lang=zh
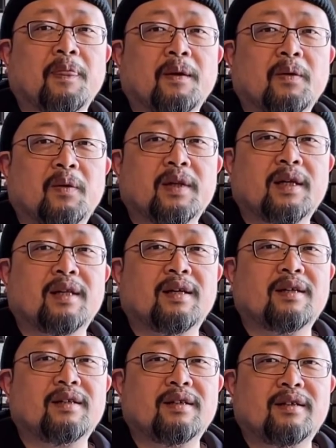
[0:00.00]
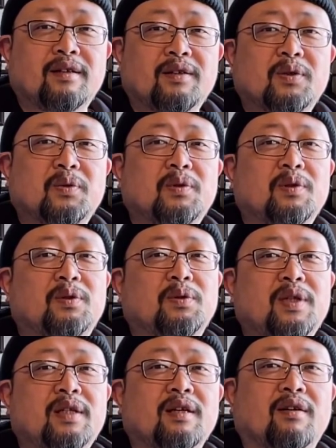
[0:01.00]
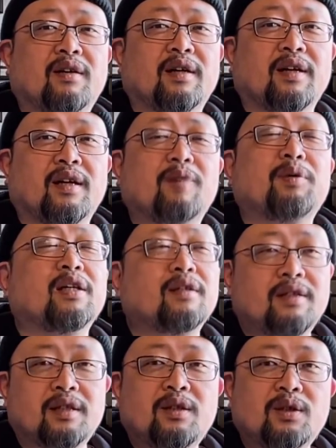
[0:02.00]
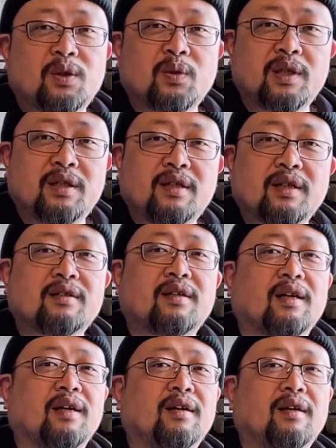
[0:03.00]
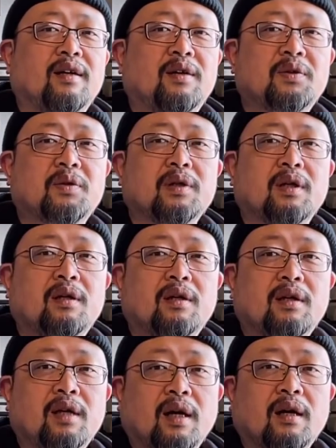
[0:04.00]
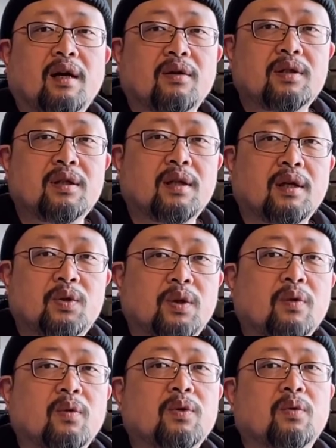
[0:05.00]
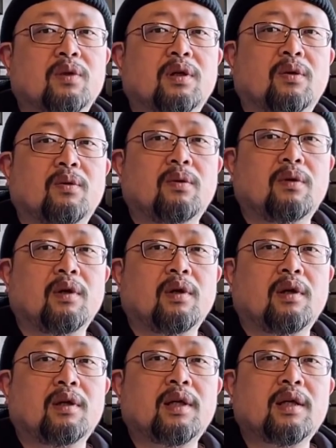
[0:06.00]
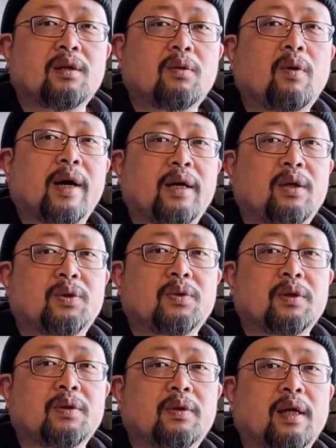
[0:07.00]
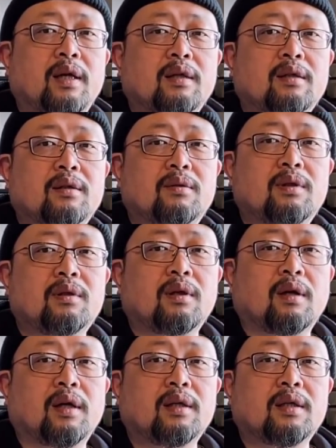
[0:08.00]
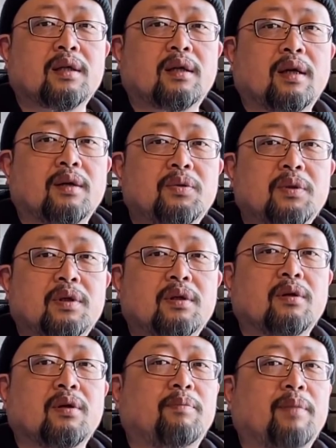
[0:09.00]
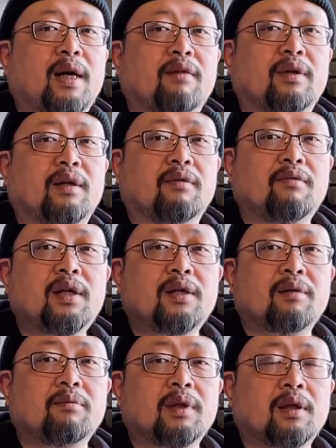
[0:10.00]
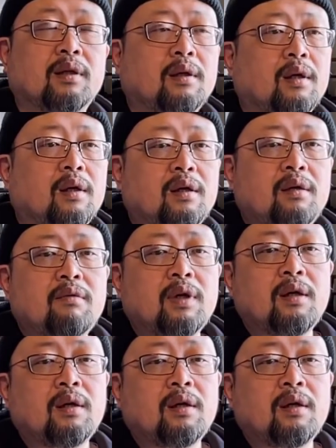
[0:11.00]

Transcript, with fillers: 国内呢也出出新幺蛾子了，哎，不，新出新政策了，说呢养老金呢全国统筹。这个话一说出来，你就知道这事儿啊确实很麻烦了。为什么呢？因为。